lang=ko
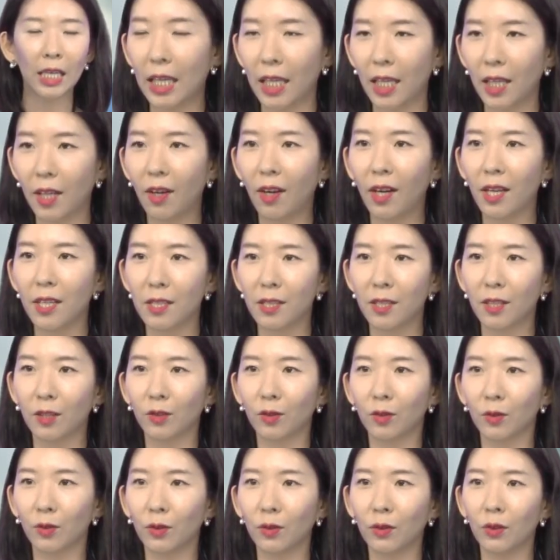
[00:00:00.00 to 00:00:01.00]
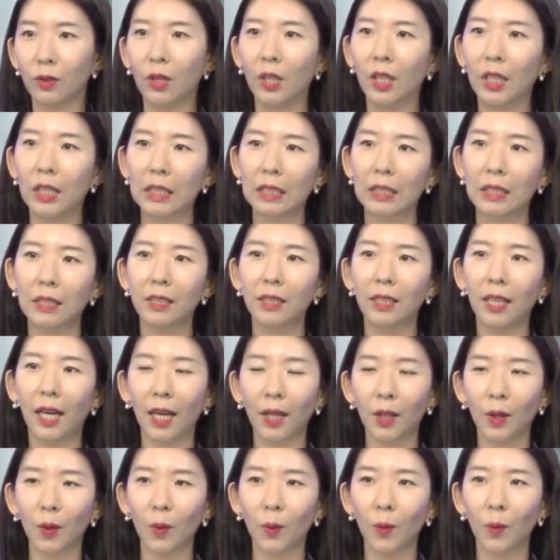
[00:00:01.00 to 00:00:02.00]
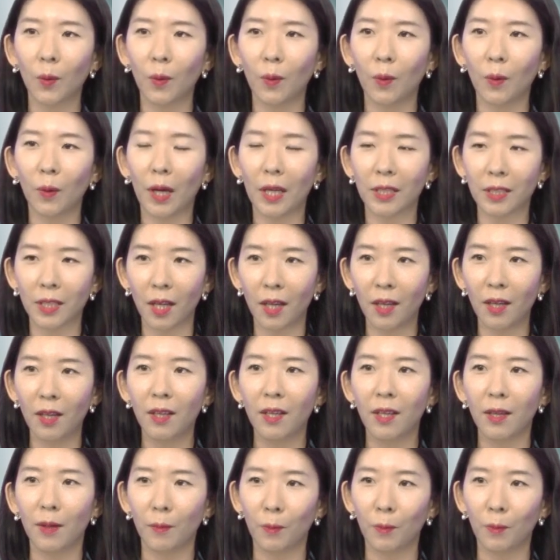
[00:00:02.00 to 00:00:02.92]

이러한 식으로 그 학교에서